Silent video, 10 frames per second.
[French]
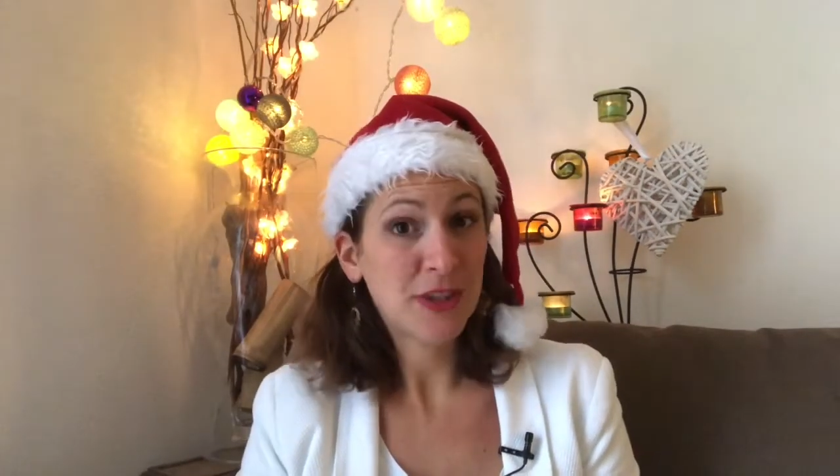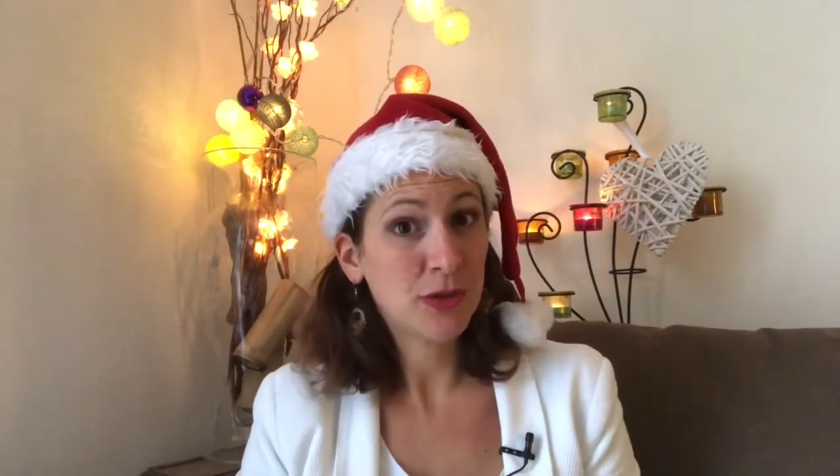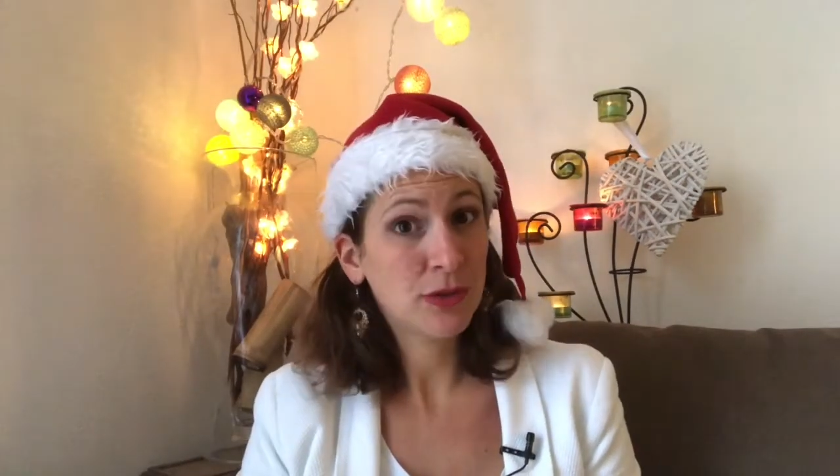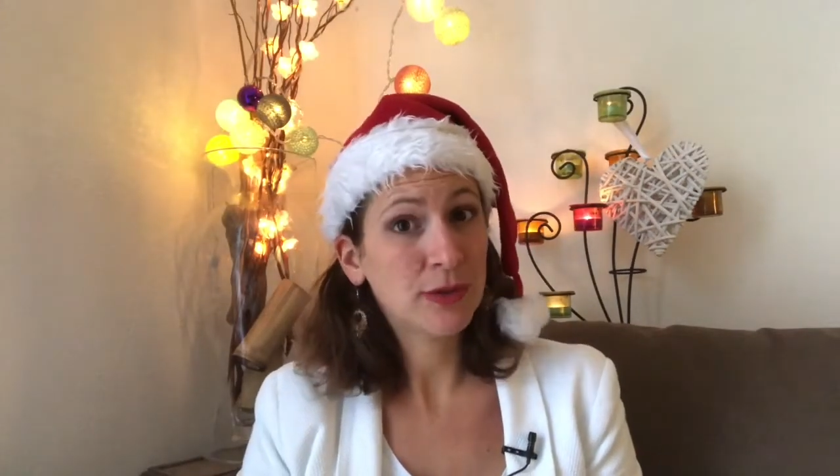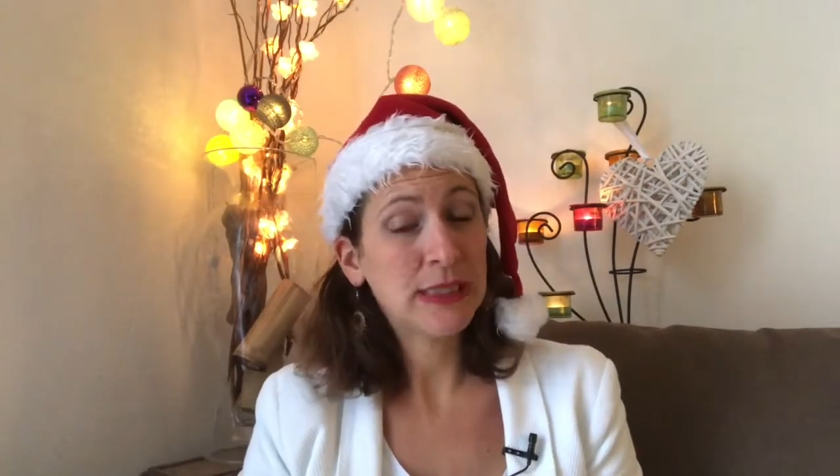un
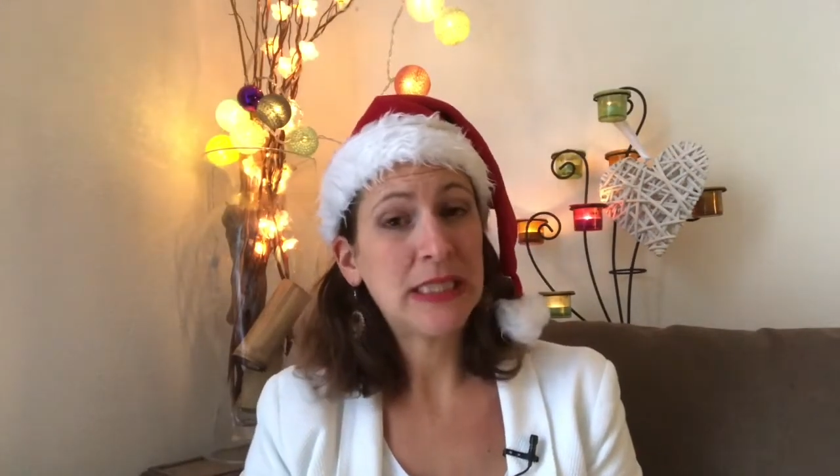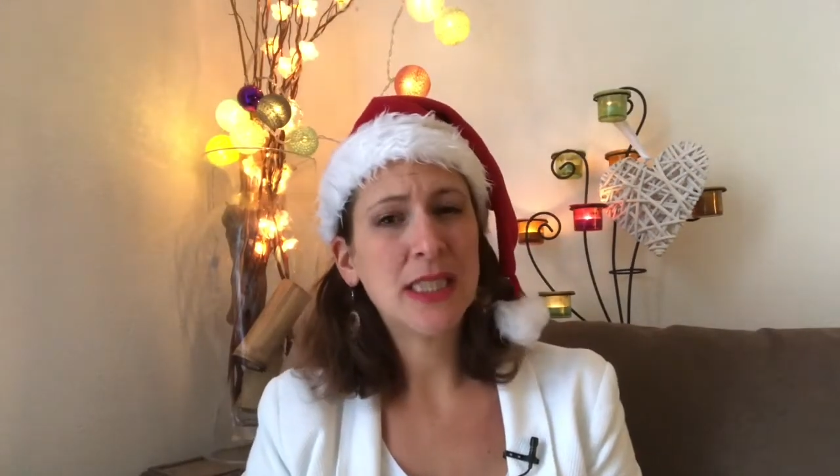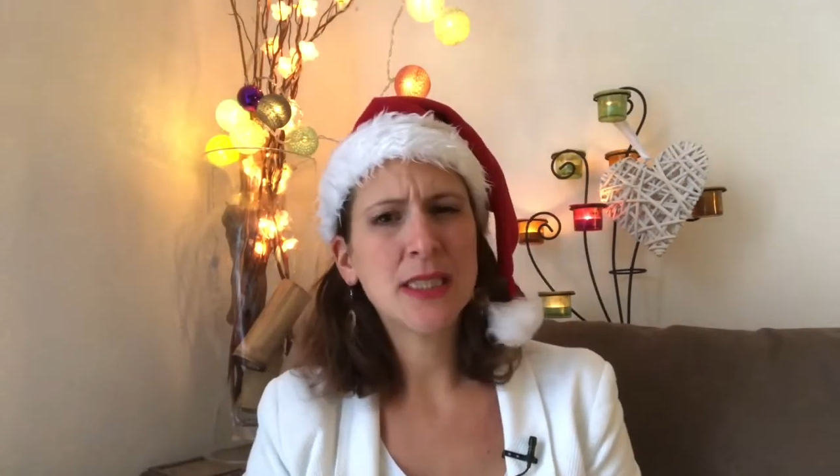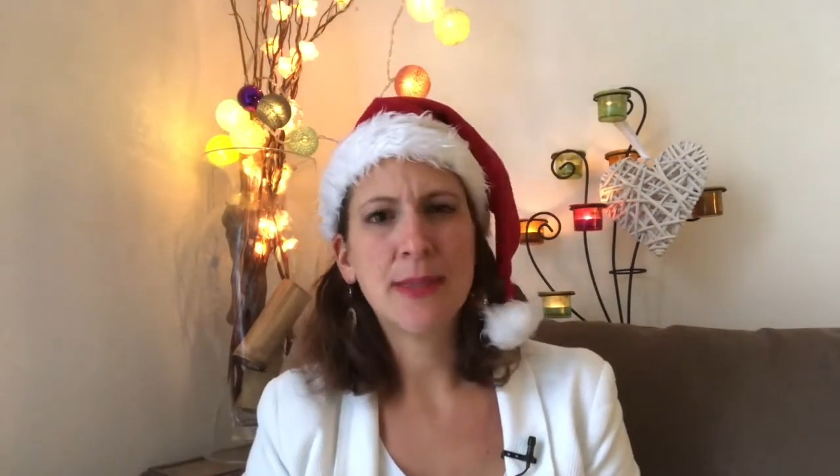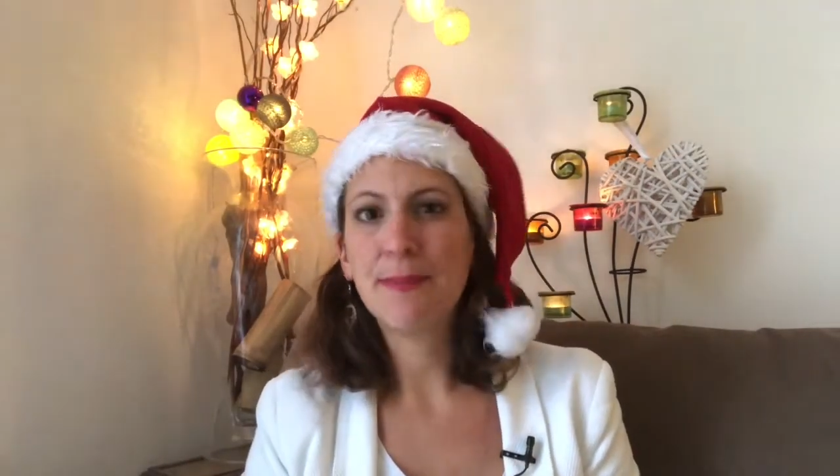jeu de
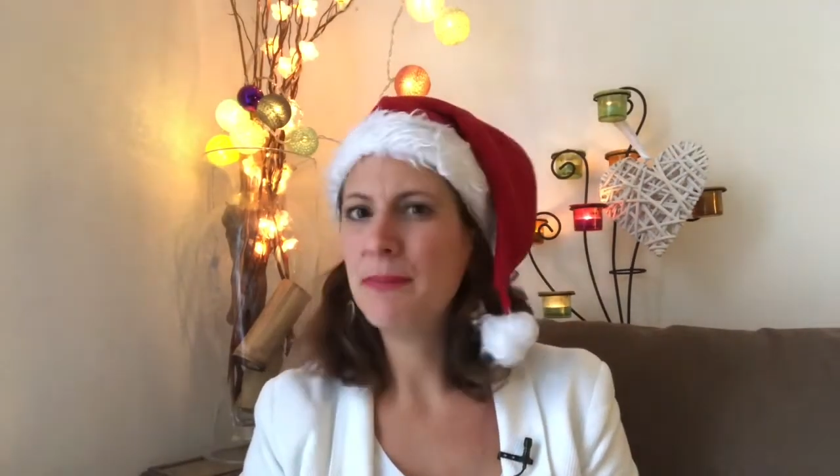société, c'est